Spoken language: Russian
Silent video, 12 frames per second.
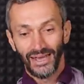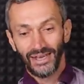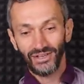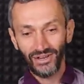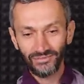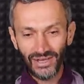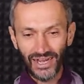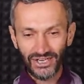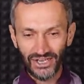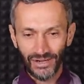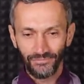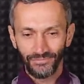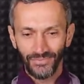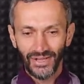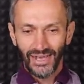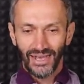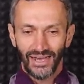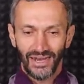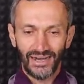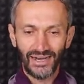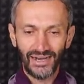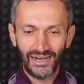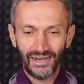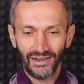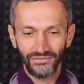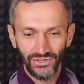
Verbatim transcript: Идем дальше. А,